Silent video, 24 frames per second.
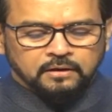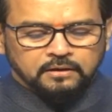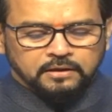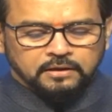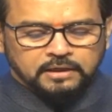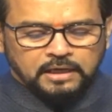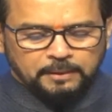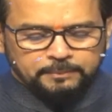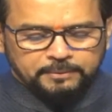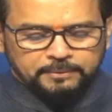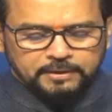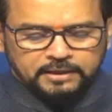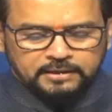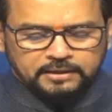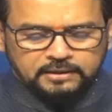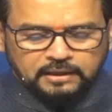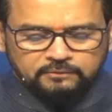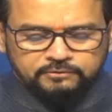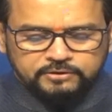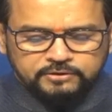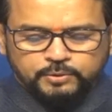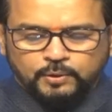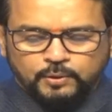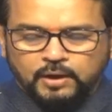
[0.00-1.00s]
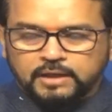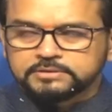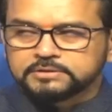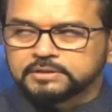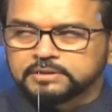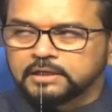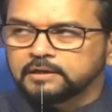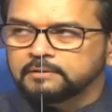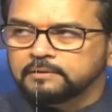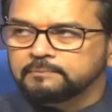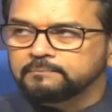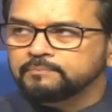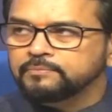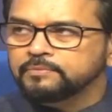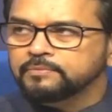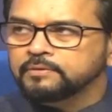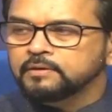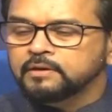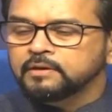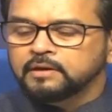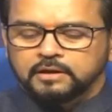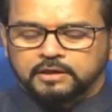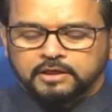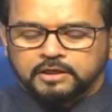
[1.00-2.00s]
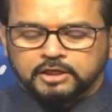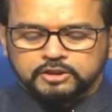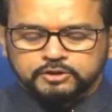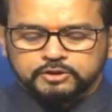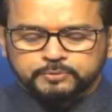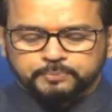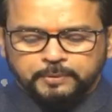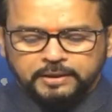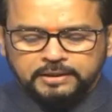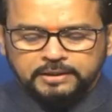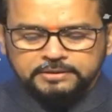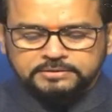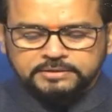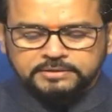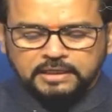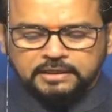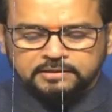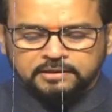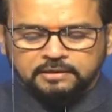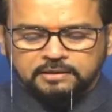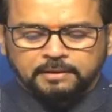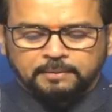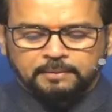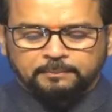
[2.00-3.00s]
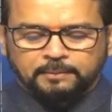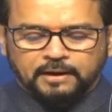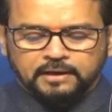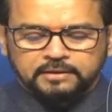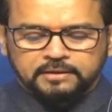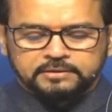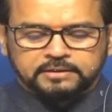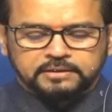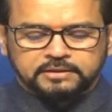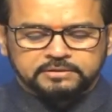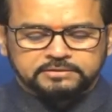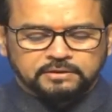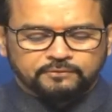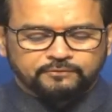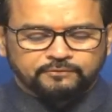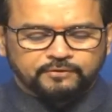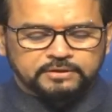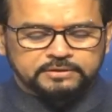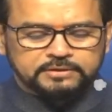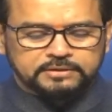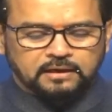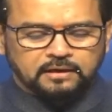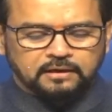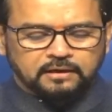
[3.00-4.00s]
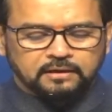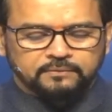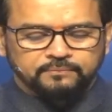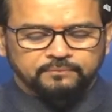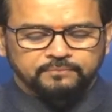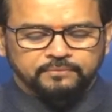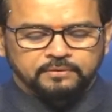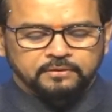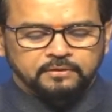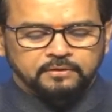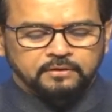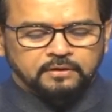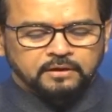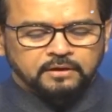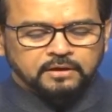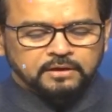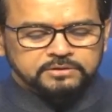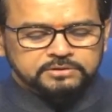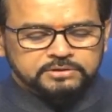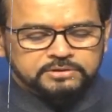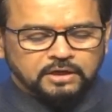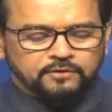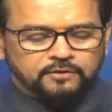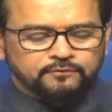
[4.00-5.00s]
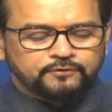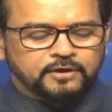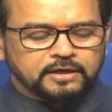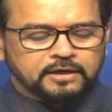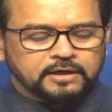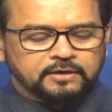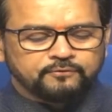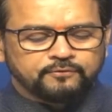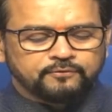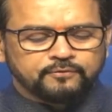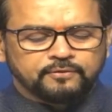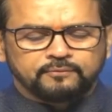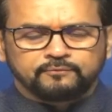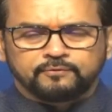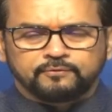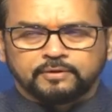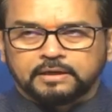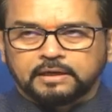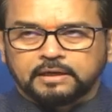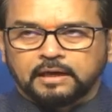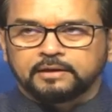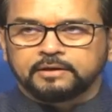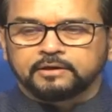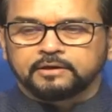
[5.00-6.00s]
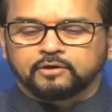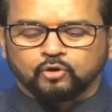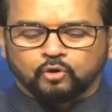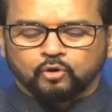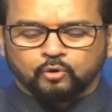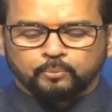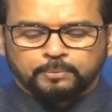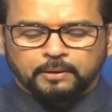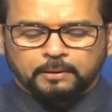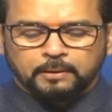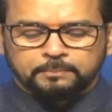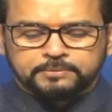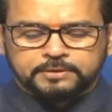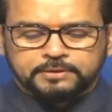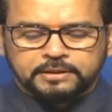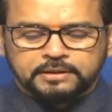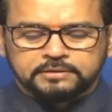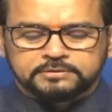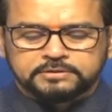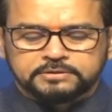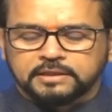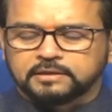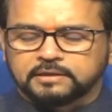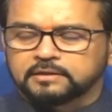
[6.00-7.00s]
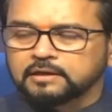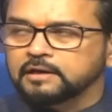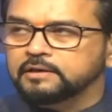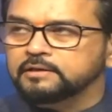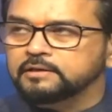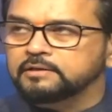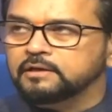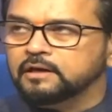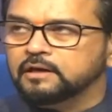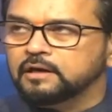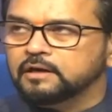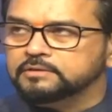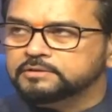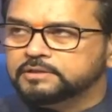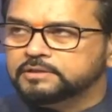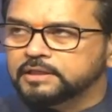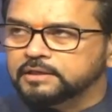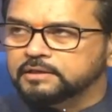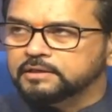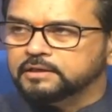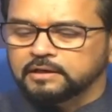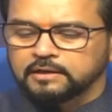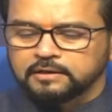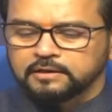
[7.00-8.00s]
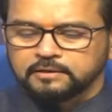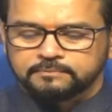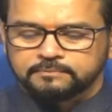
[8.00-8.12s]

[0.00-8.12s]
कैबिनेट का विश्वास है कि स्पेस सेक्टर में भारत की सफलता सिर्फ एक वैज्ञानिक उपलब्धि से कहीं अधिक है